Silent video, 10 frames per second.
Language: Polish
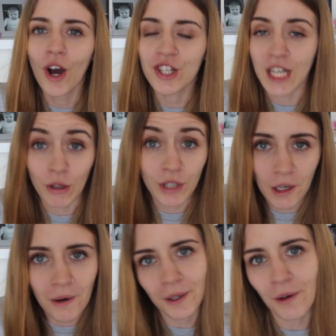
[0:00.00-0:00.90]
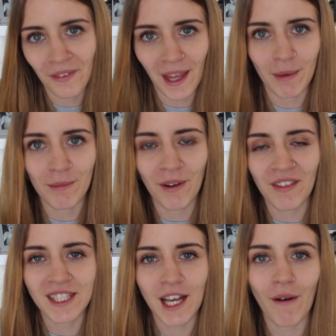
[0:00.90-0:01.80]
szalonego ronda bym
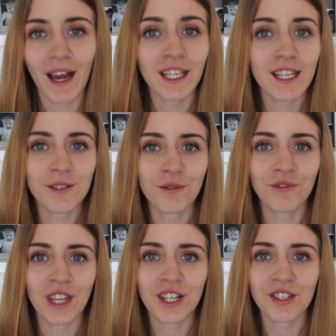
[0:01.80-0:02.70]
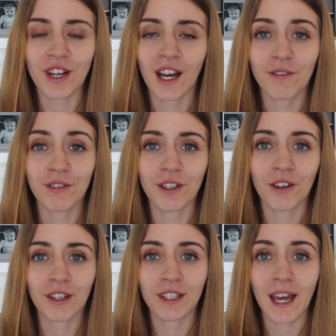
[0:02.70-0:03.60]
powiedziała. Jest również e, widok